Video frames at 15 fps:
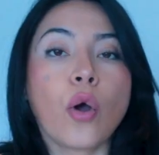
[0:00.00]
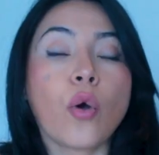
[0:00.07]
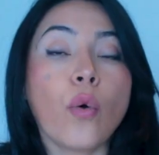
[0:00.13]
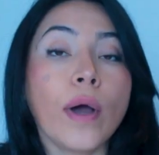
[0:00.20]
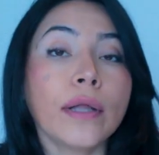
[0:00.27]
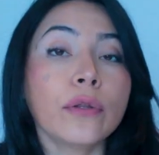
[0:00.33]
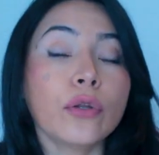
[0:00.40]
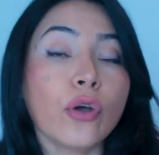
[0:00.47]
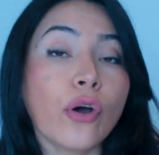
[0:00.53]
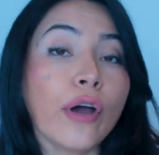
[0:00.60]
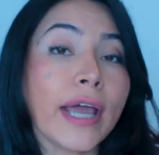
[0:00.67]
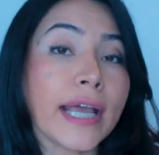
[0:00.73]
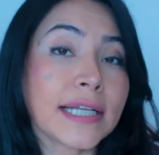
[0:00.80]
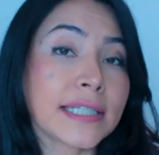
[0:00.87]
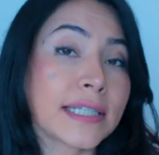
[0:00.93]
Cuando
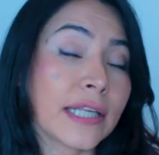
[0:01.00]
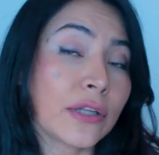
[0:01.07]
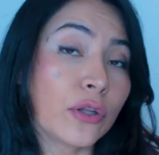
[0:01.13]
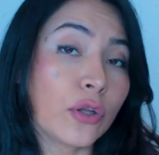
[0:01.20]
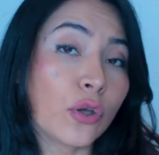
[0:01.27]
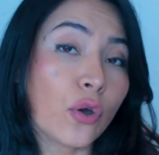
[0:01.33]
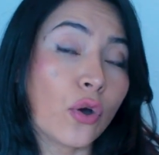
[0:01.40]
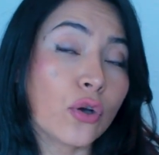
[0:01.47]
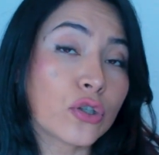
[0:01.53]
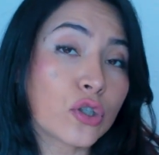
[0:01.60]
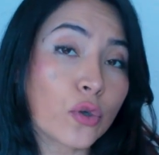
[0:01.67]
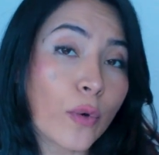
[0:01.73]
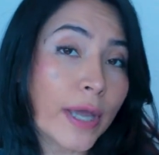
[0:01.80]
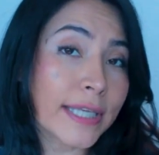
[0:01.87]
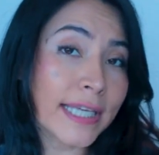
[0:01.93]
extendió
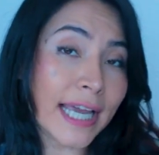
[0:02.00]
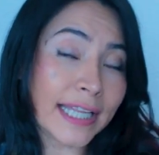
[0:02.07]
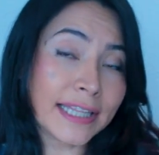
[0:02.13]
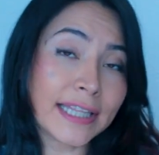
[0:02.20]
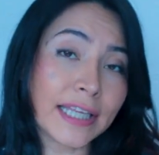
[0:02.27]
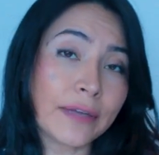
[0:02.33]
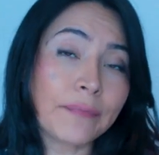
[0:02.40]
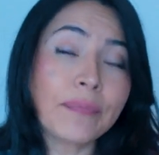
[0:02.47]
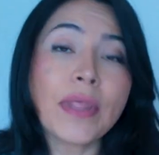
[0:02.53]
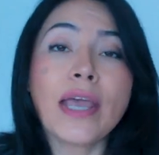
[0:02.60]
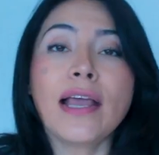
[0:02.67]
su ayate,